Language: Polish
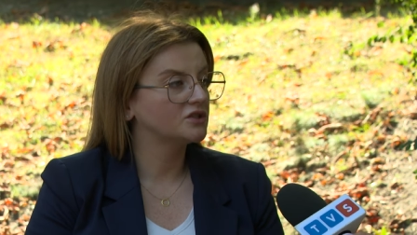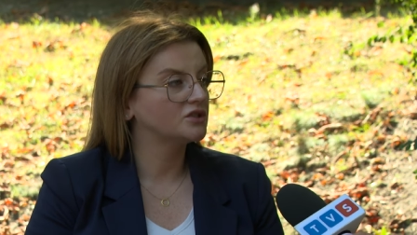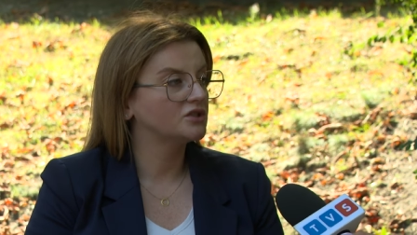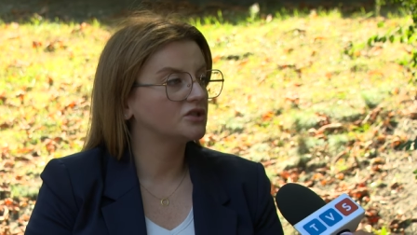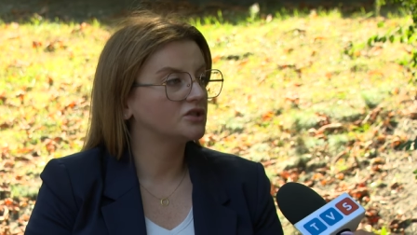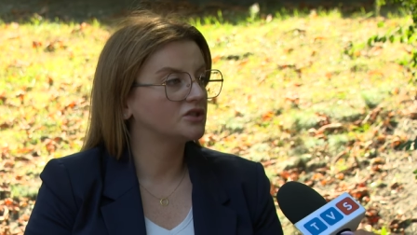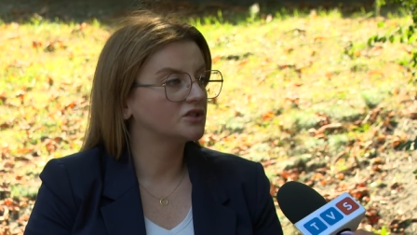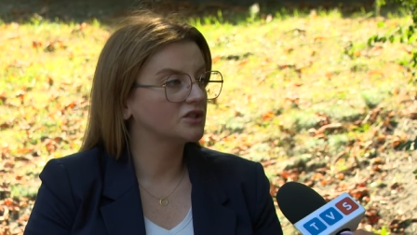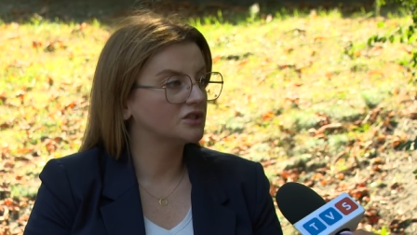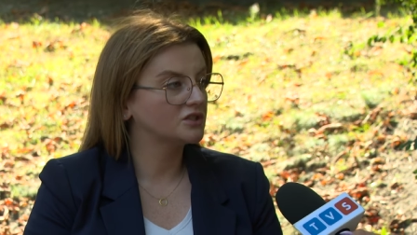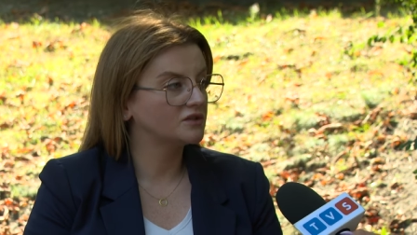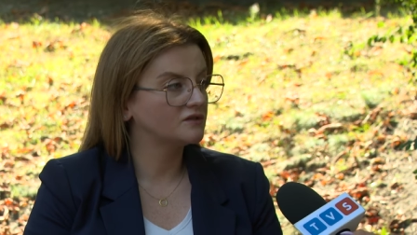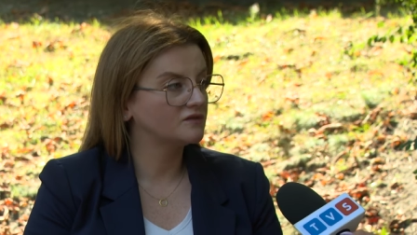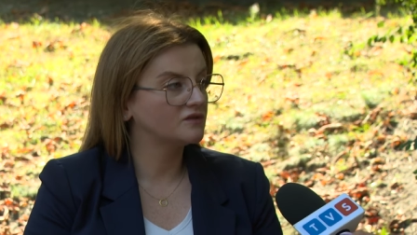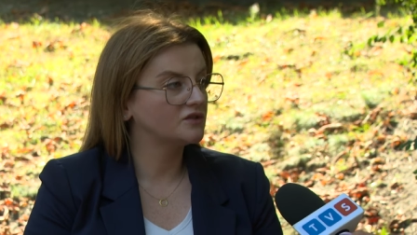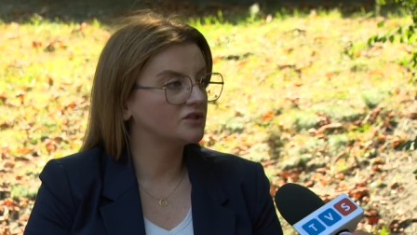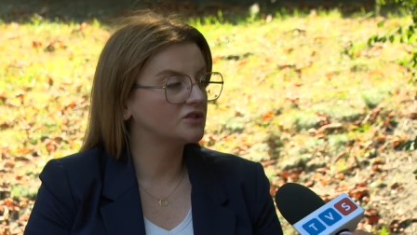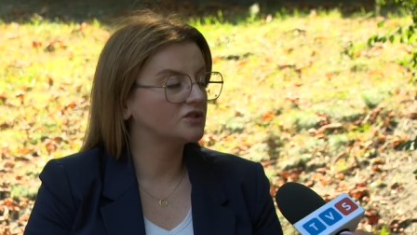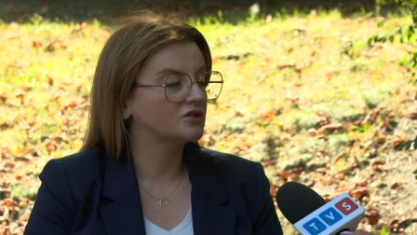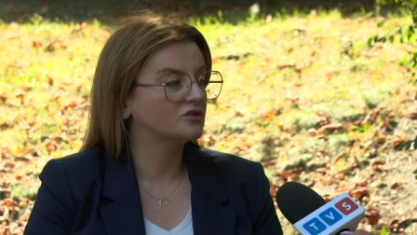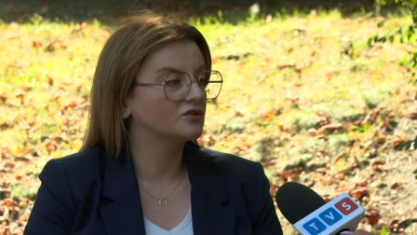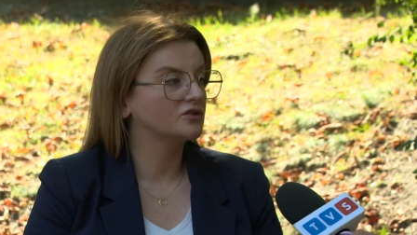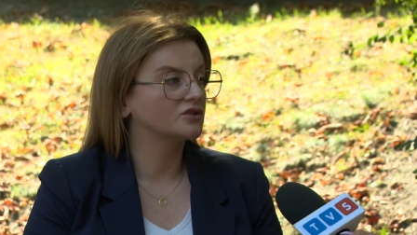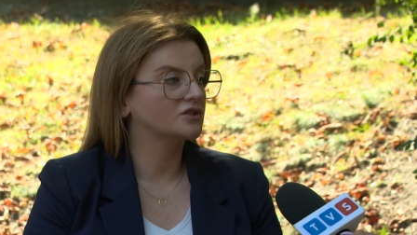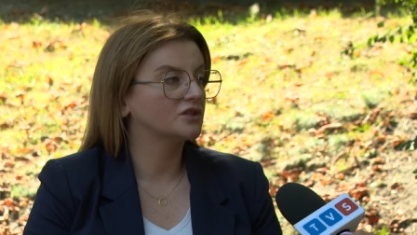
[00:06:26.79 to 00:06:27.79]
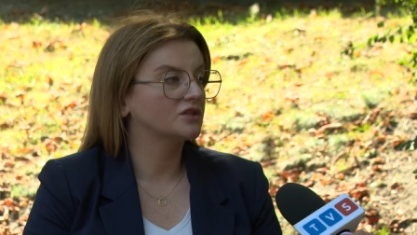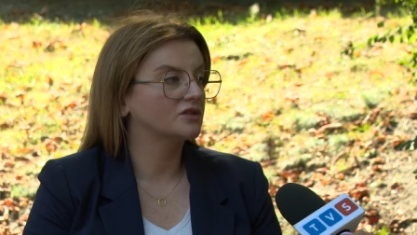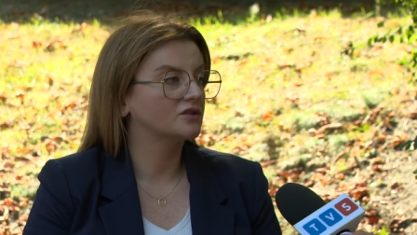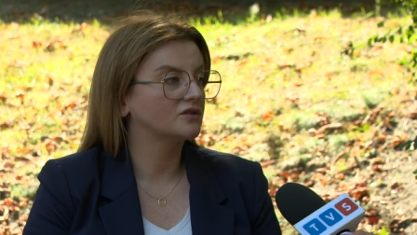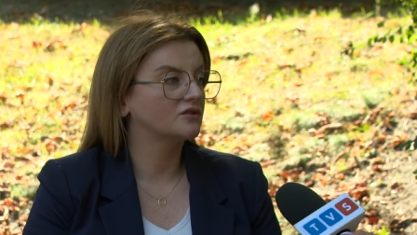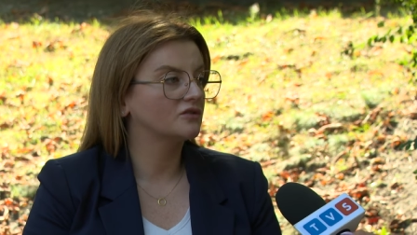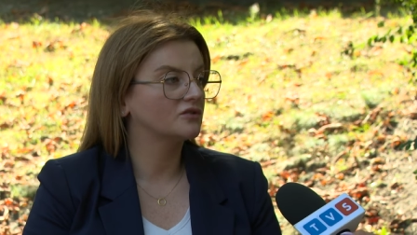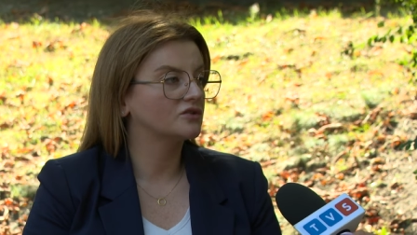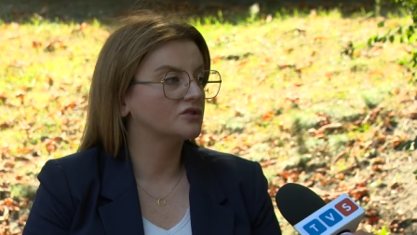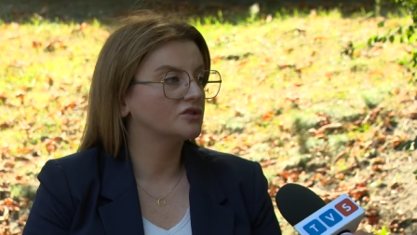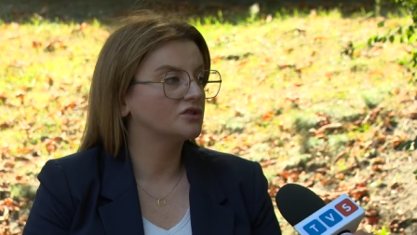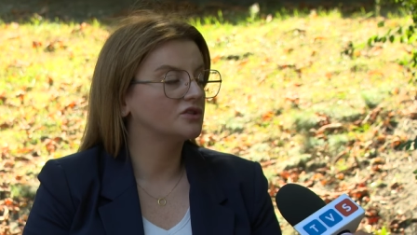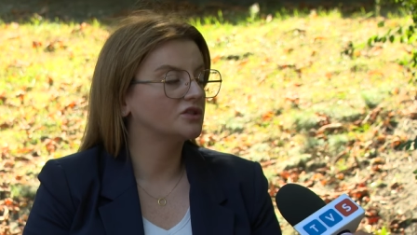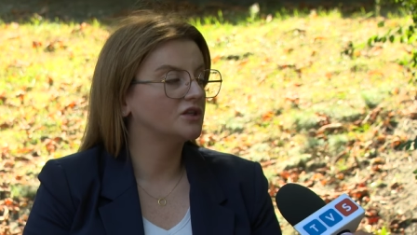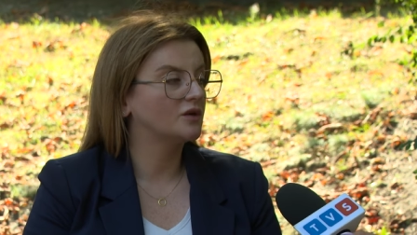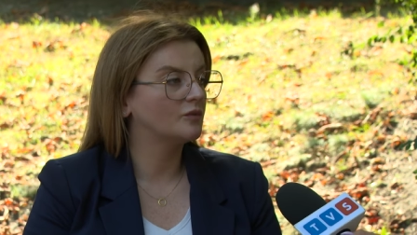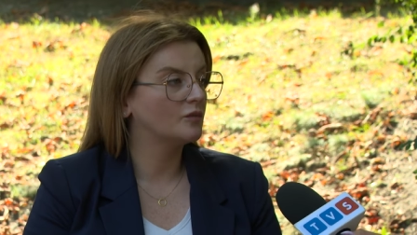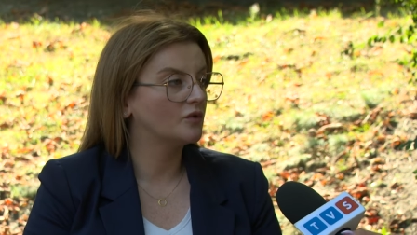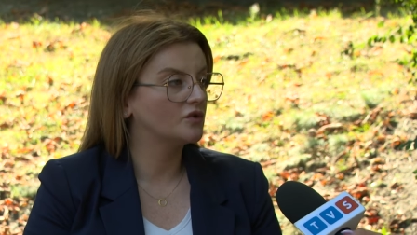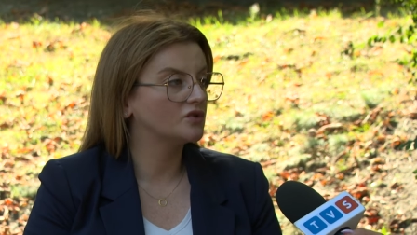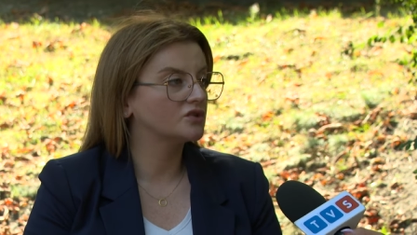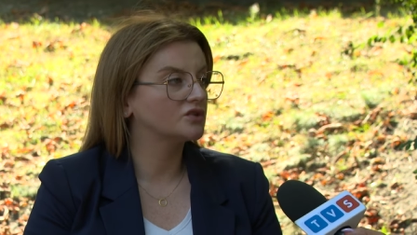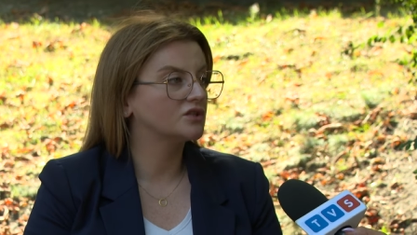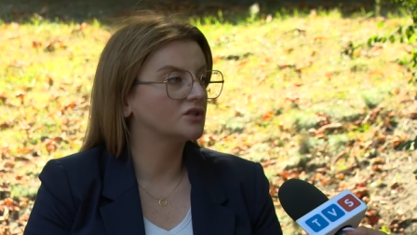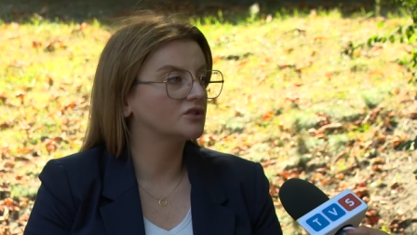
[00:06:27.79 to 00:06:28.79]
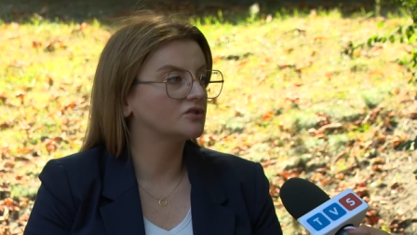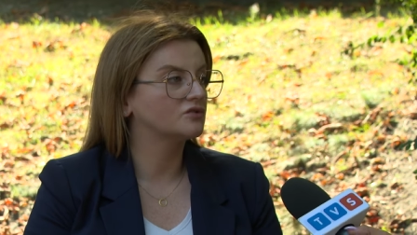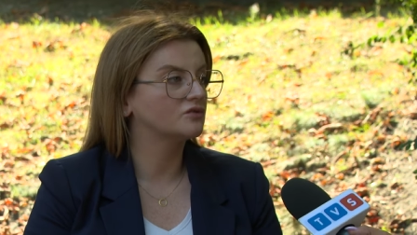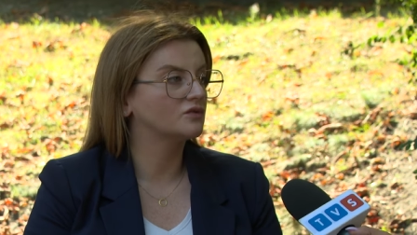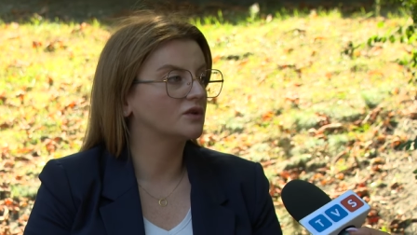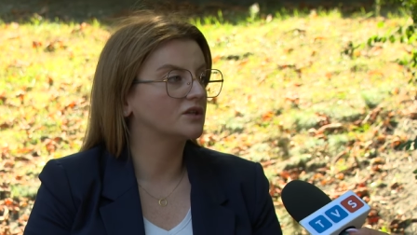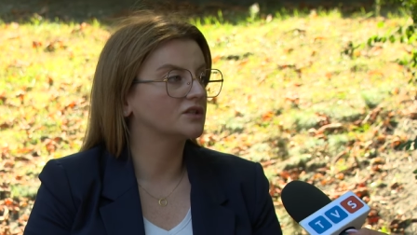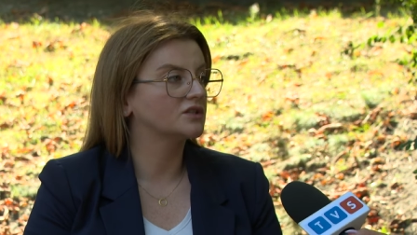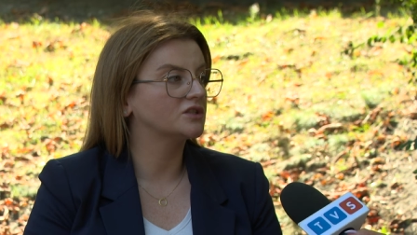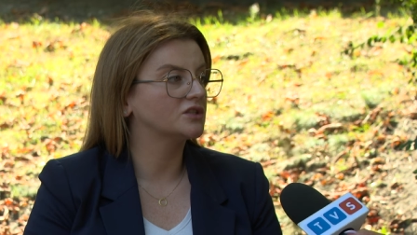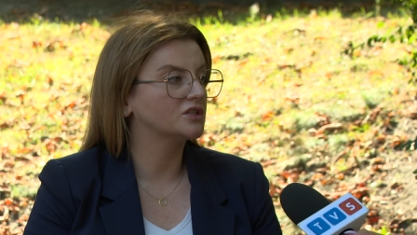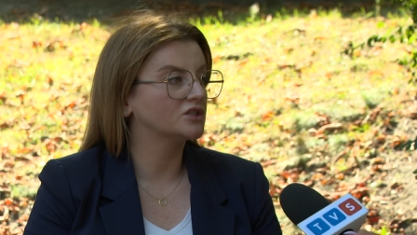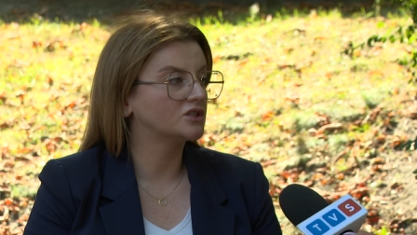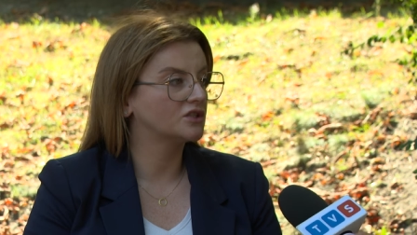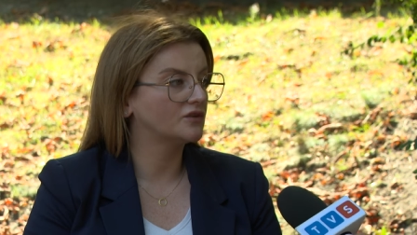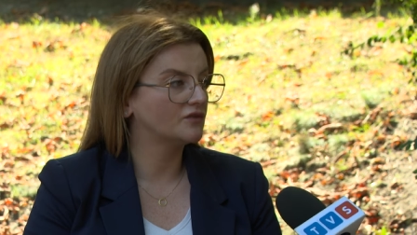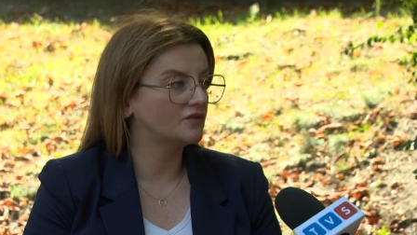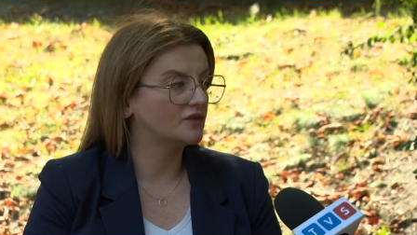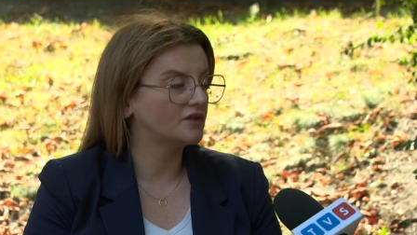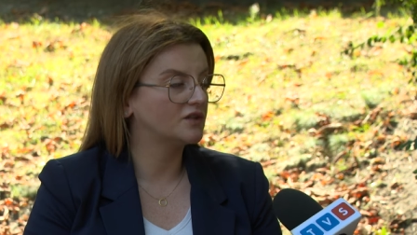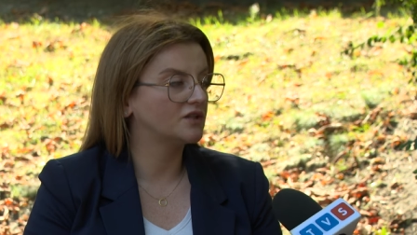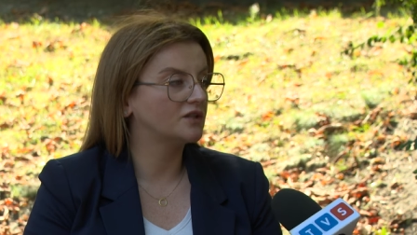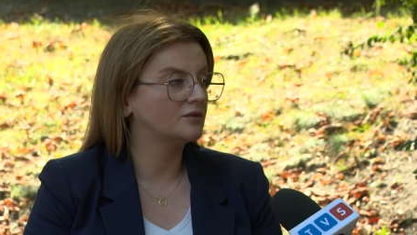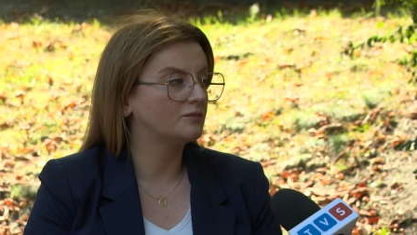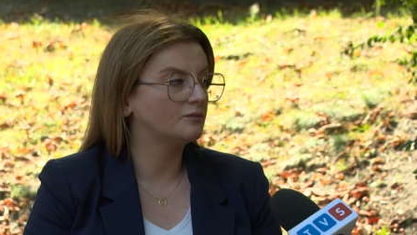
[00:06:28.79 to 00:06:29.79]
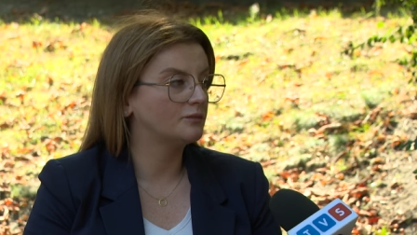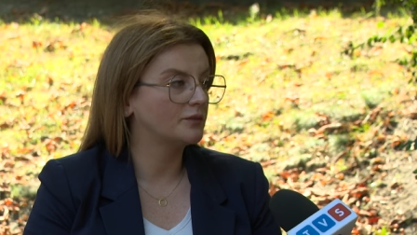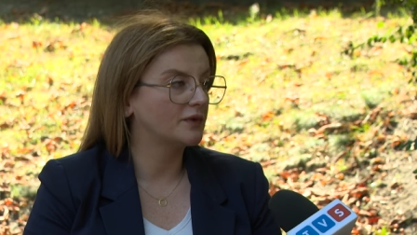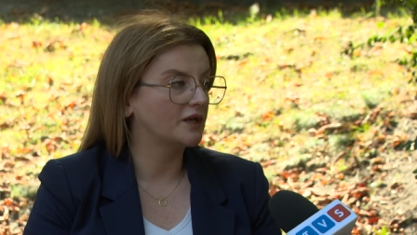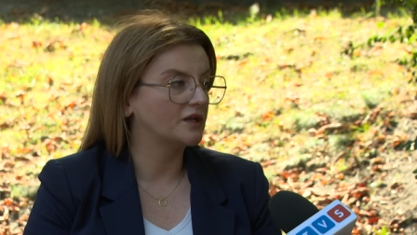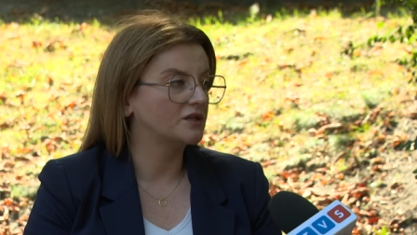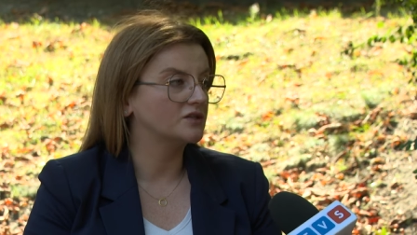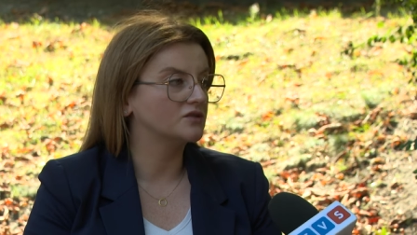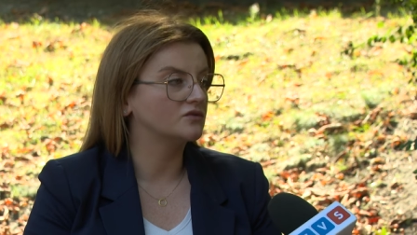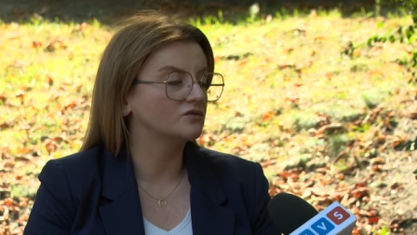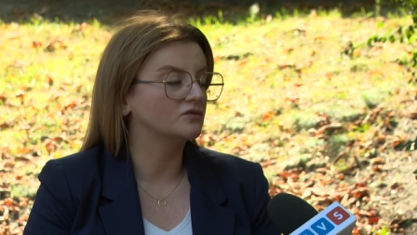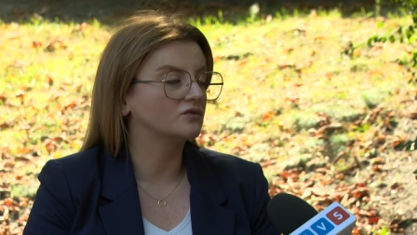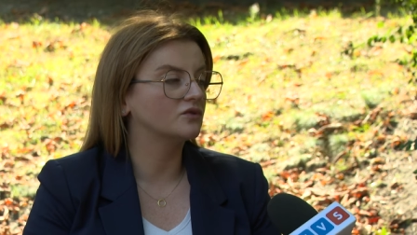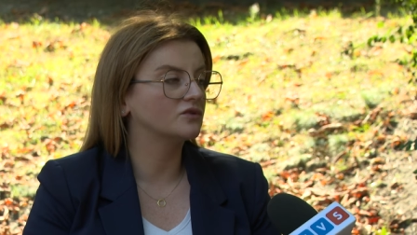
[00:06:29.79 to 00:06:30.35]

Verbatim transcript: i czy rzeczywiście oszczędności nie można szukać jeszcze w innym miejscu.